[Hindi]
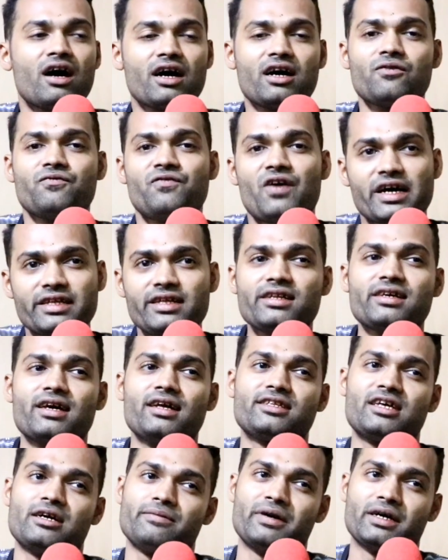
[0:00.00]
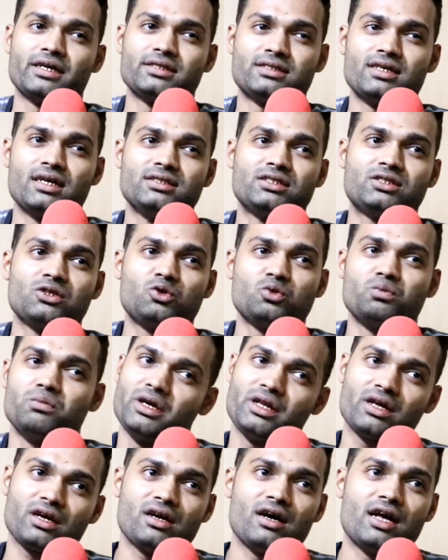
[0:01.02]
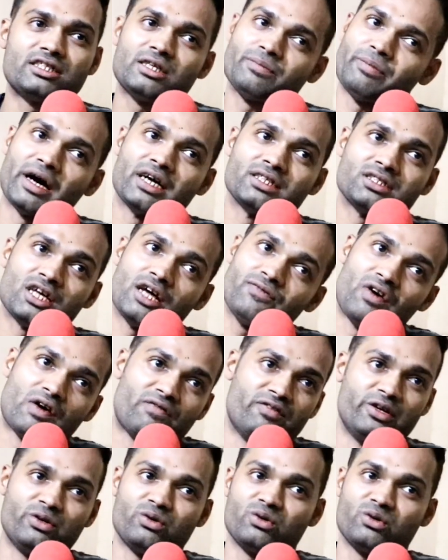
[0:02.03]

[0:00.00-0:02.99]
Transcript: अगर फाइनल खेलता है पाकिस्तान से तो मेरे ख्याल से पाकिस्तान फेवरेट